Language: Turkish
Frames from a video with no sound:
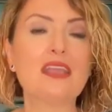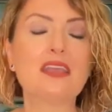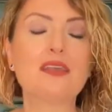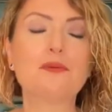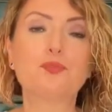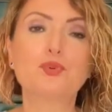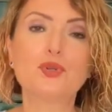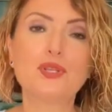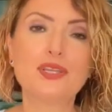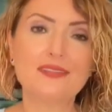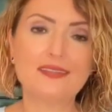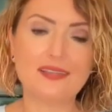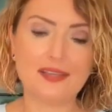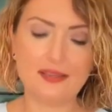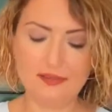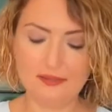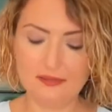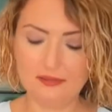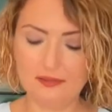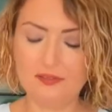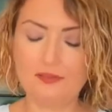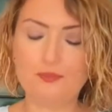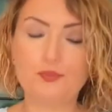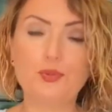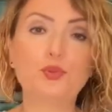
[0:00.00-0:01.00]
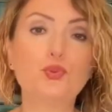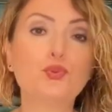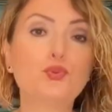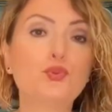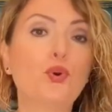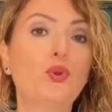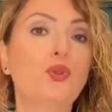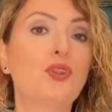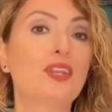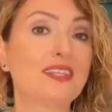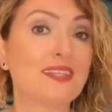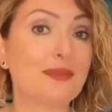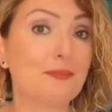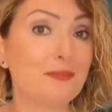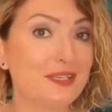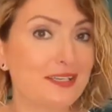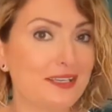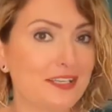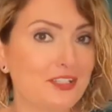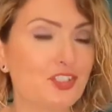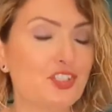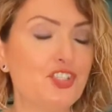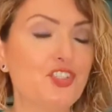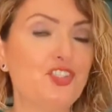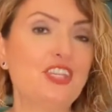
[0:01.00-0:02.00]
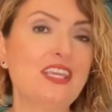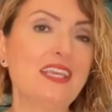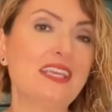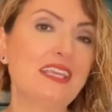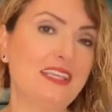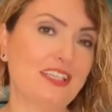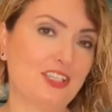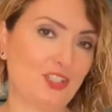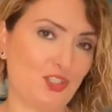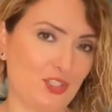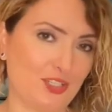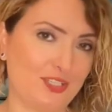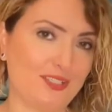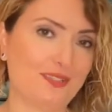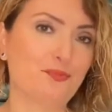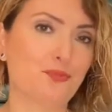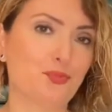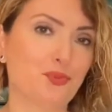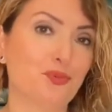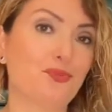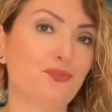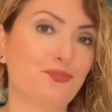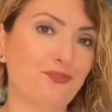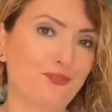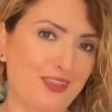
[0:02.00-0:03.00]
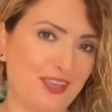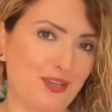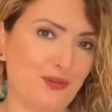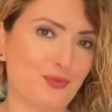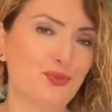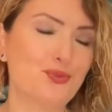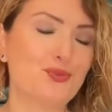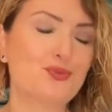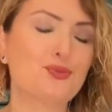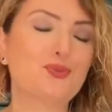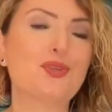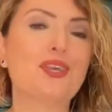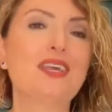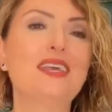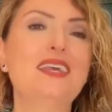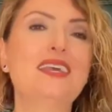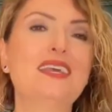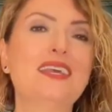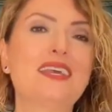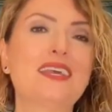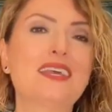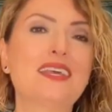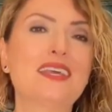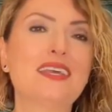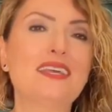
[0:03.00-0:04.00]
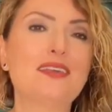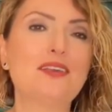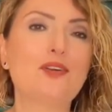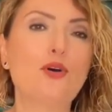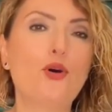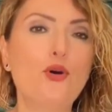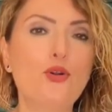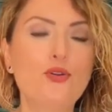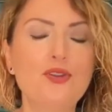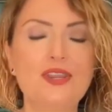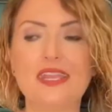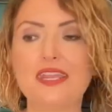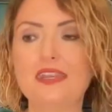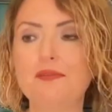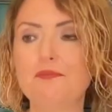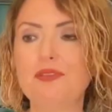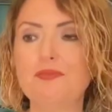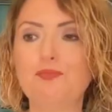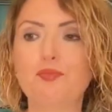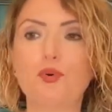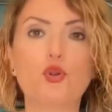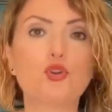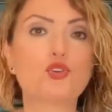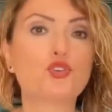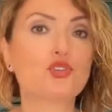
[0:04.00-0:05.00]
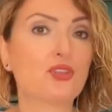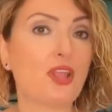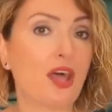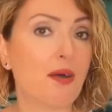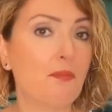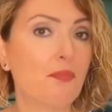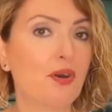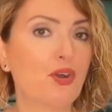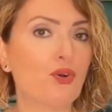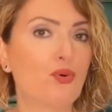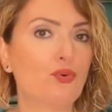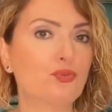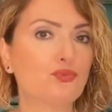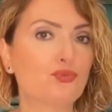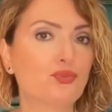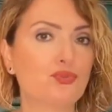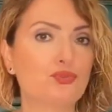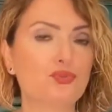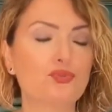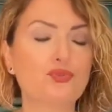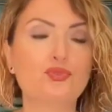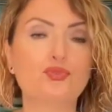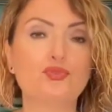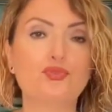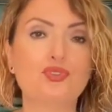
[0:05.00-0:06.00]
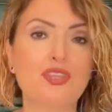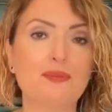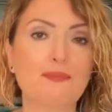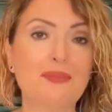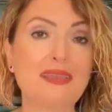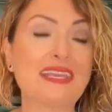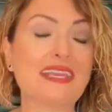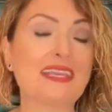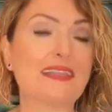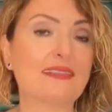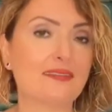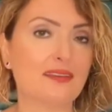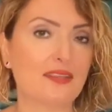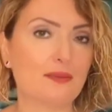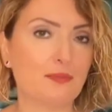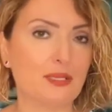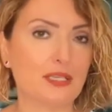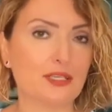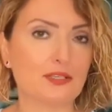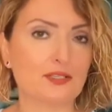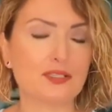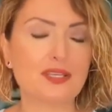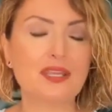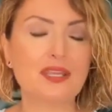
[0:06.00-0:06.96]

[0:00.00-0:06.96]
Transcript: Burada e, Plütoyla da birleşeceği için bu Venüs henüz e, örneğin bir borçlanma konusunu gündeme getirebilir.